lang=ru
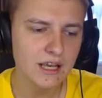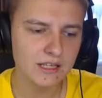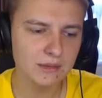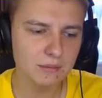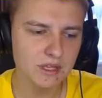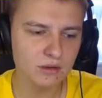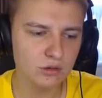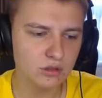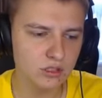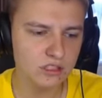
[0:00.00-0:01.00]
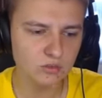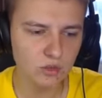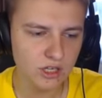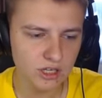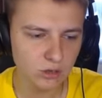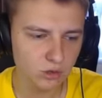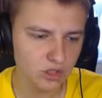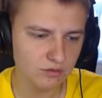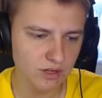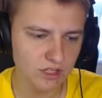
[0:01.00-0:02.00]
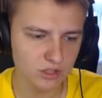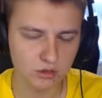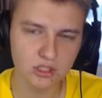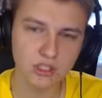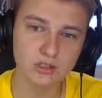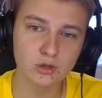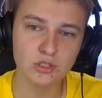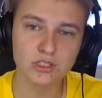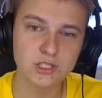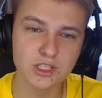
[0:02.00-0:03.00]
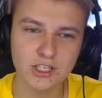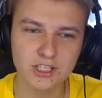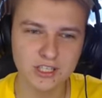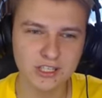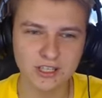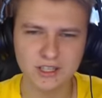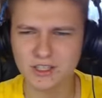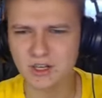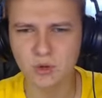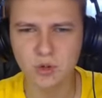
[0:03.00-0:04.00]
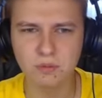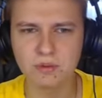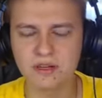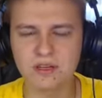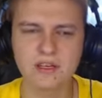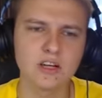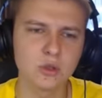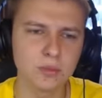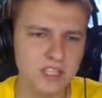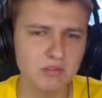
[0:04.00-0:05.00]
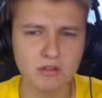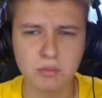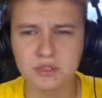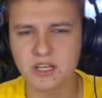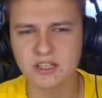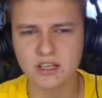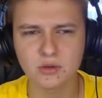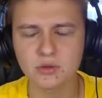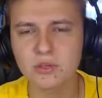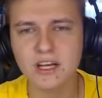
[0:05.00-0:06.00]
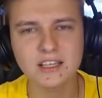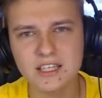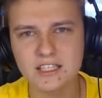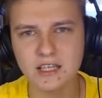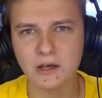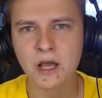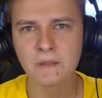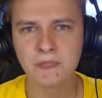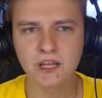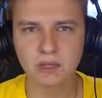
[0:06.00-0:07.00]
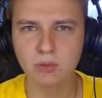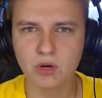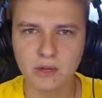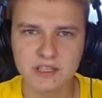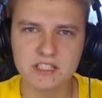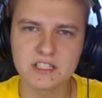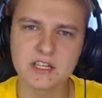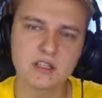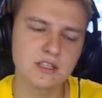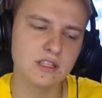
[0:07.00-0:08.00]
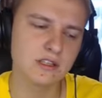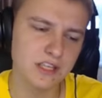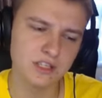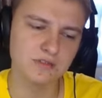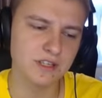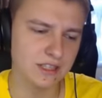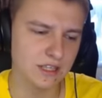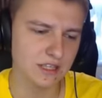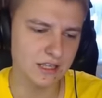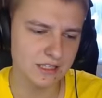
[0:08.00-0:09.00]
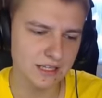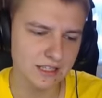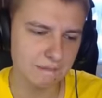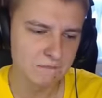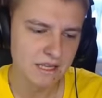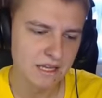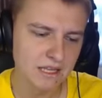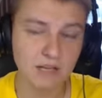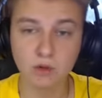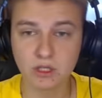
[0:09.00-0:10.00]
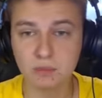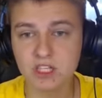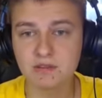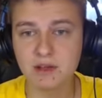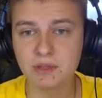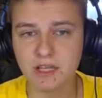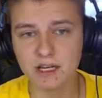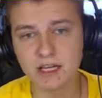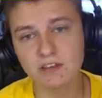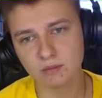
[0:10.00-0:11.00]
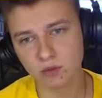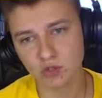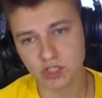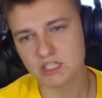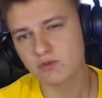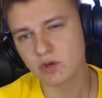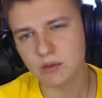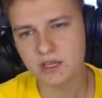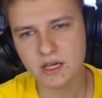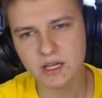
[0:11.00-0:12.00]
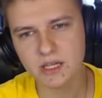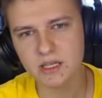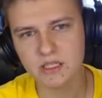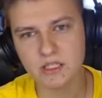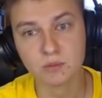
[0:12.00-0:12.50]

И мне вот э, звук игры очень важен. То есть я должен слышать, э, какую про карту противник пускает, какую... Ну, как-то не знаю. Как-то более меня сосредотачивает Э, на атаке. Так вот, напишите в комментариях, как вам лучше, со звуком игры или с